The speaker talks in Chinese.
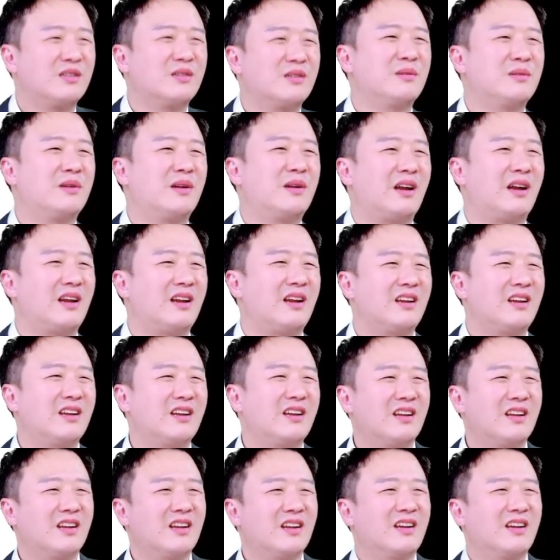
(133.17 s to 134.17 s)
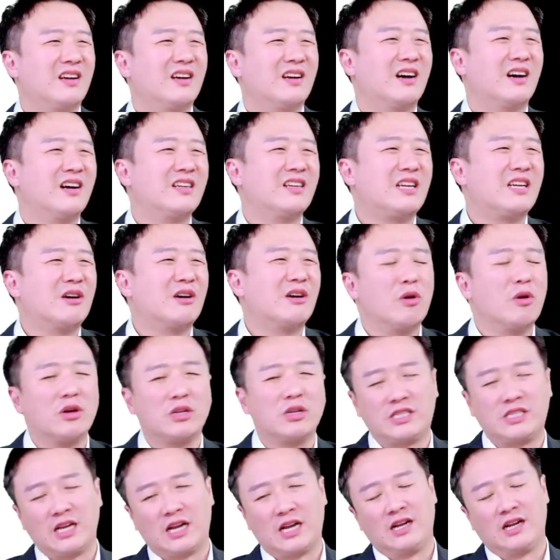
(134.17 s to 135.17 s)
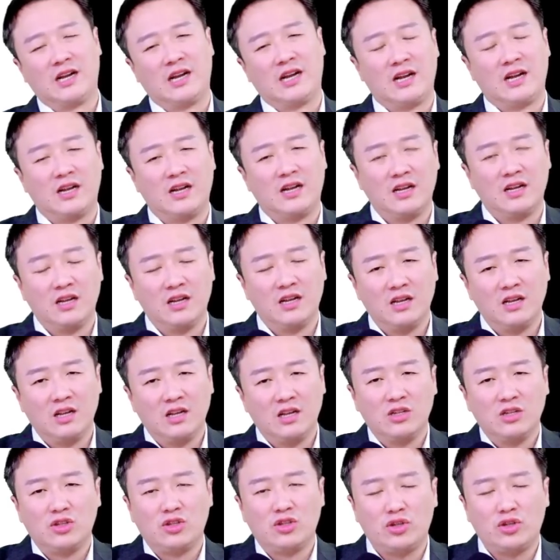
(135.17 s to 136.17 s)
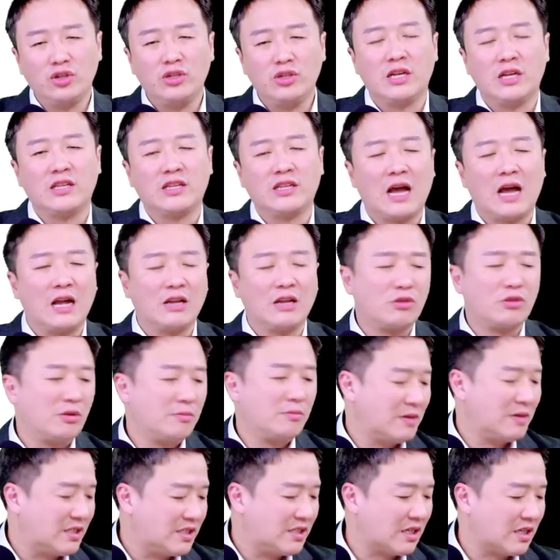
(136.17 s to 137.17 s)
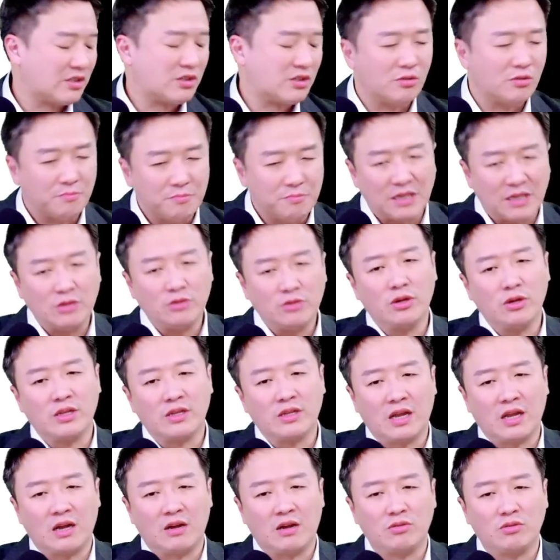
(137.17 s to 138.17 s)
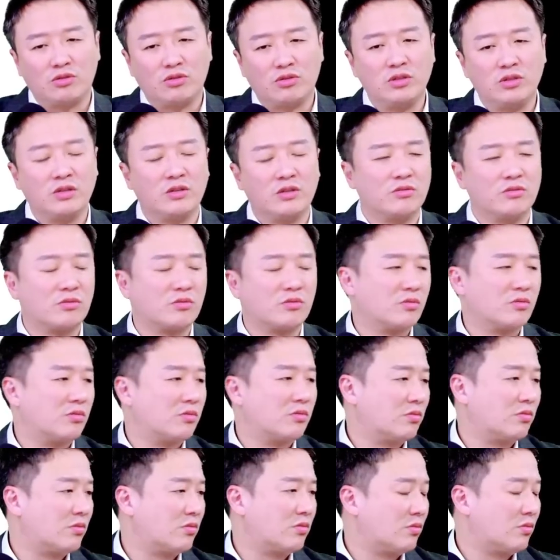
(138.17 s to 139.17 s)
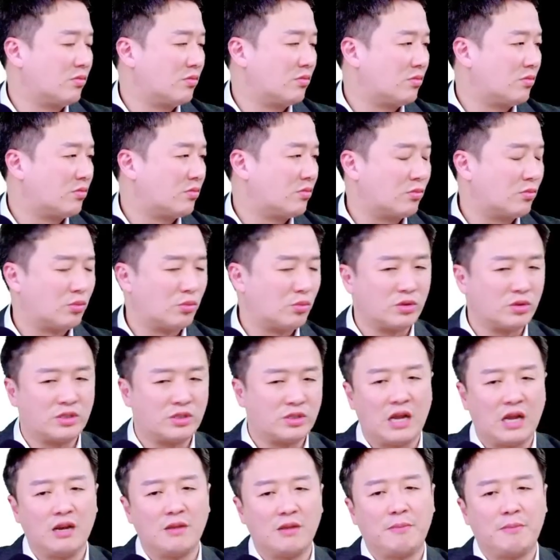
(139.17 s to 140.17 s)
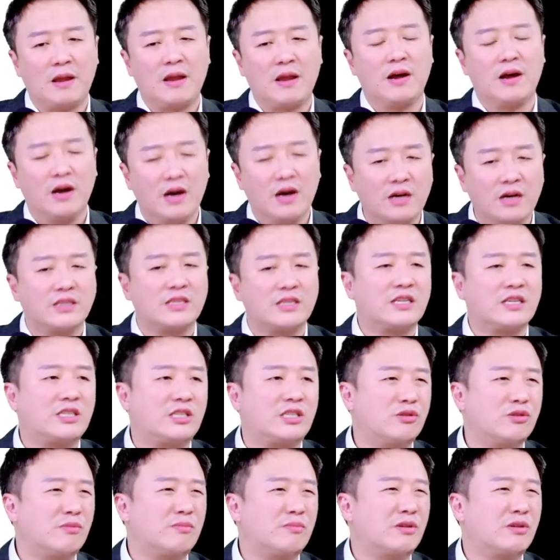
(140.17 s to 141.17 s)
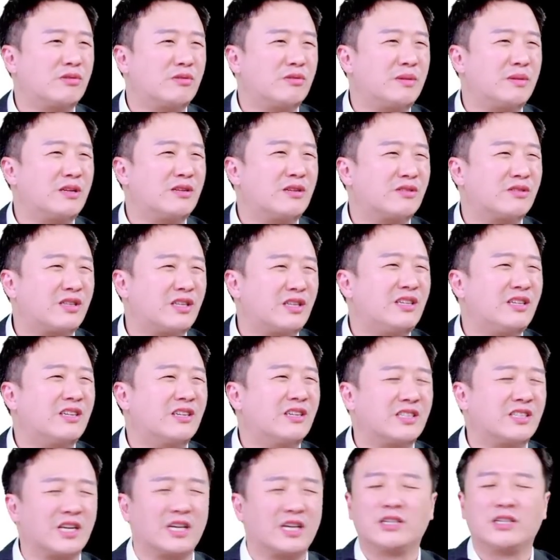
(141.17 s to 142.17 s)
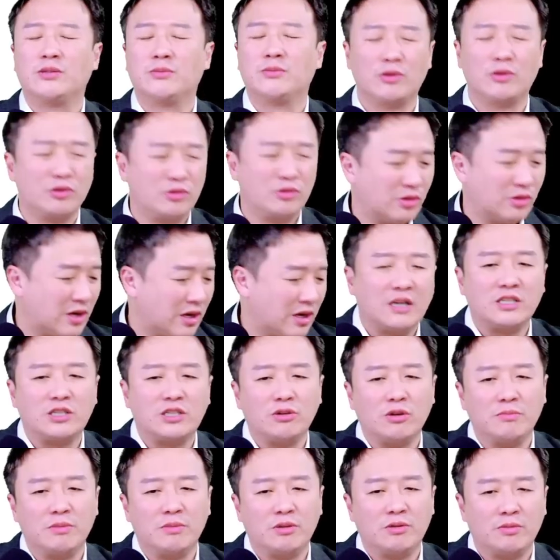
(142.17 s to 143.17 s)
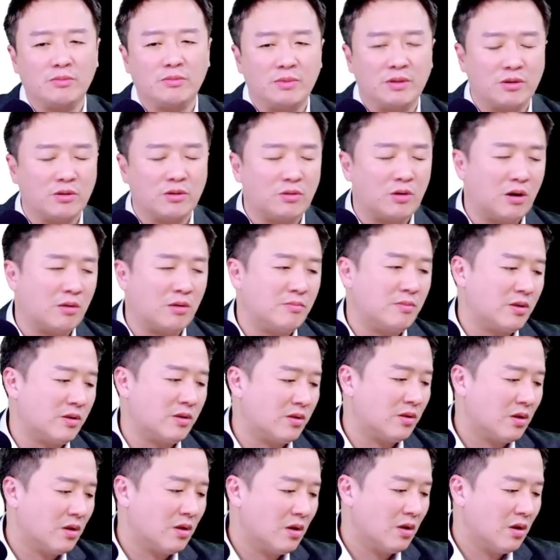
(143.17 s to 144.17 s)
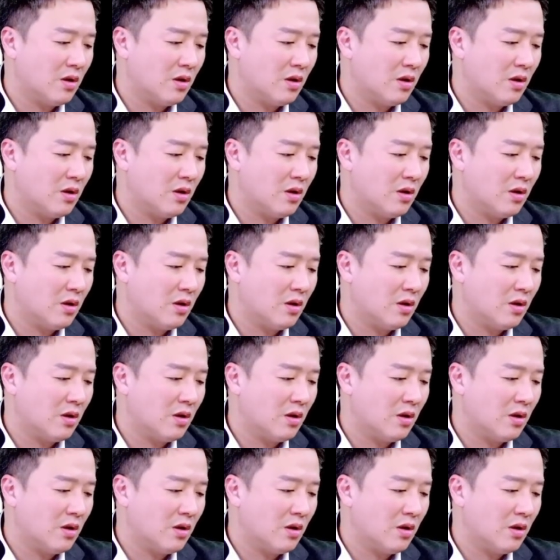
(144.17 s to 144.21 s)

对不对？而且我有讲啊，去年大家对民进党是有民怨呐，我去年我我我我上礼拜二在新闻面对面就第一个讲，你们回去看新闻面对面的画面，